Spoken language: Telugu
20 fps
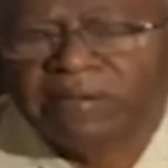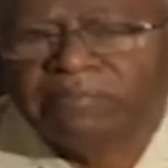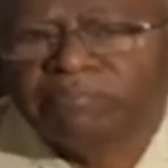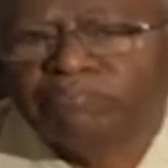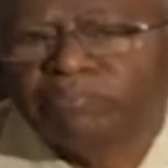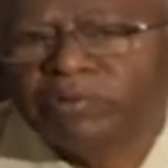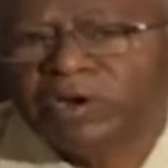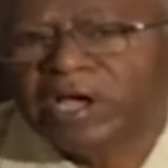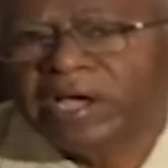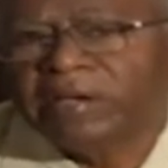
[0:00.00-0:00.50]

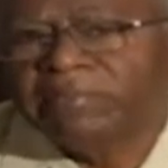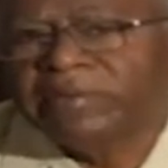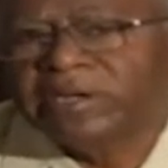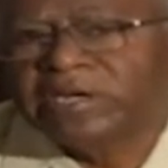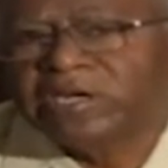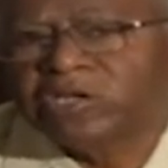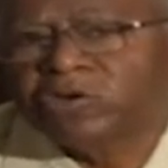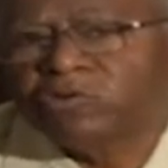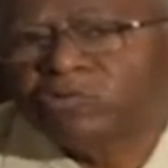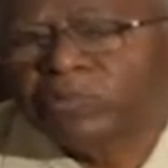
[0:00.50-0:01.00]

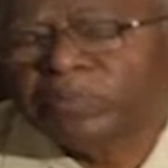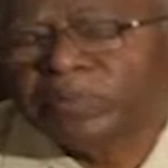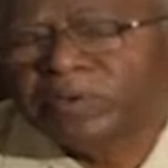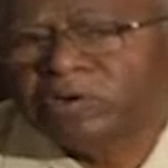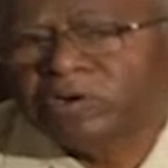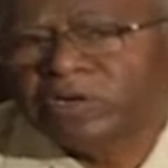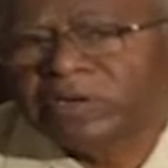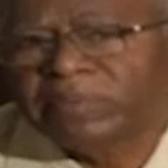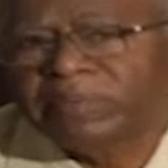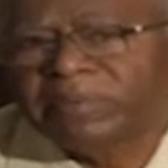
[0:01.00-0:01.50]
ఎంప్లాయ్మెంట్కి
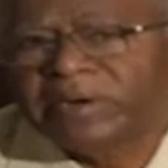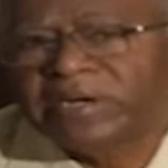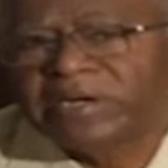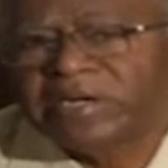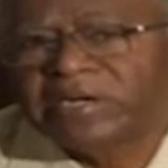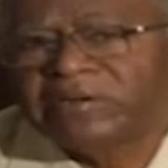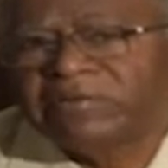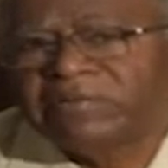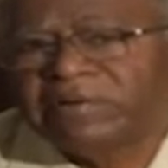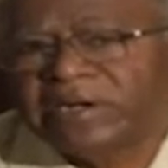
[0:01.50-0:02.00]

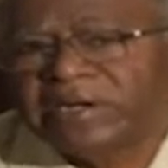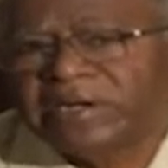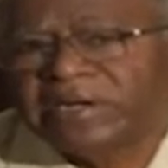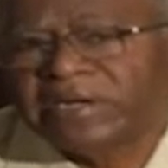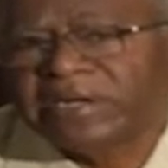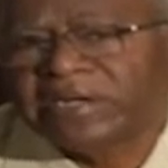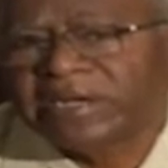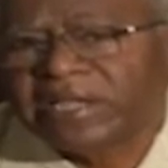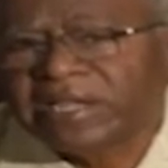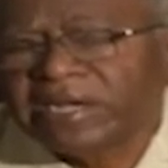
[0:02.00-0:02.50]
ఉపయోగపడేటువంటి
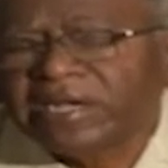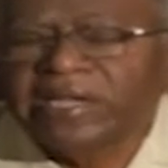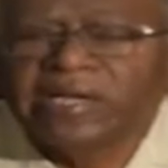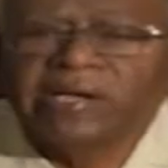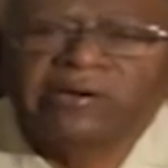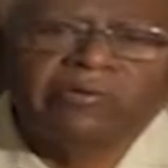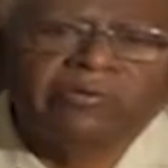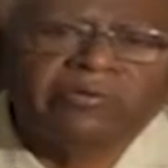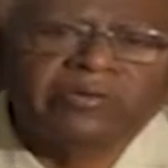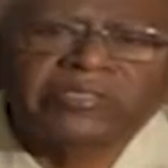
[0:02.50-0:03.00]

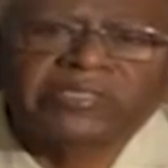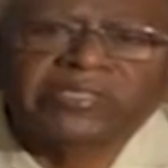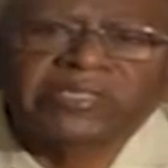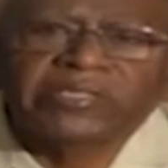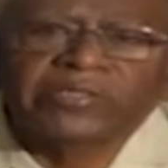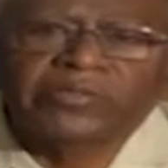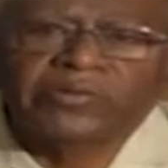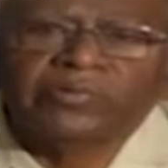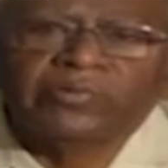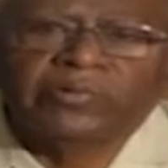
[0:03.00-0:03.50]
ట్రైనింగ్
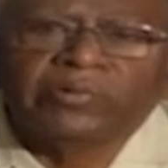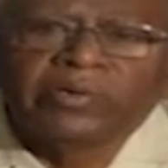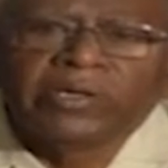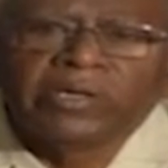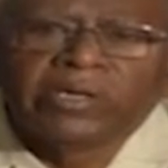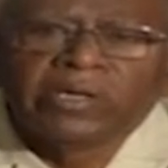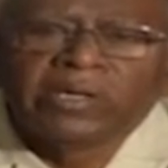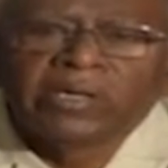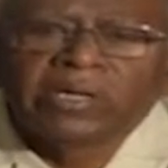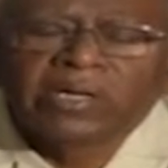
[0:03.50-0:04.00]
కోర్సెస్
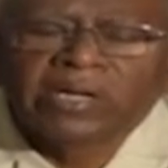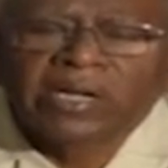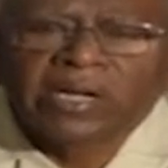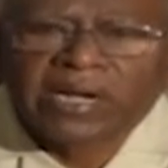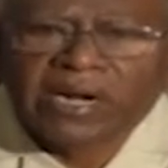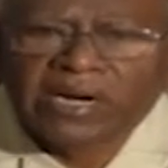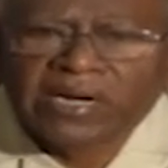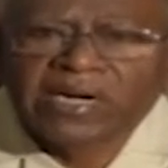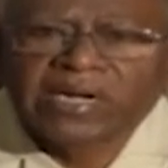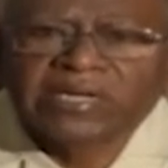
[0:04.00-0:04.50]

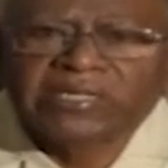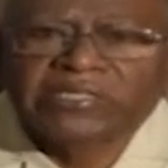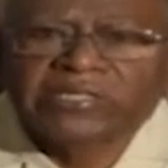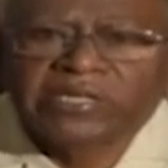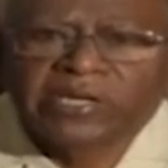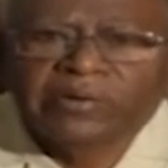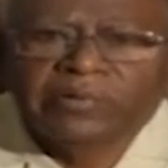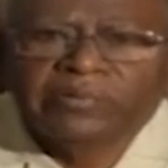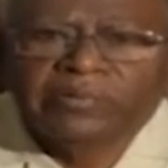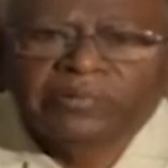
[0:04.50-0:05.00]
కండక్ట్
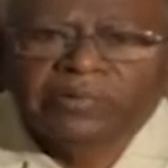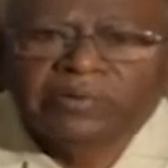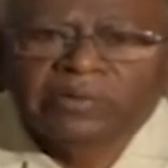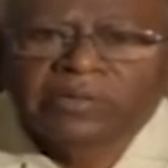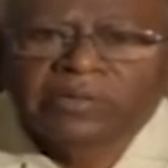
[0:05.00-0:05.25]
చేయడం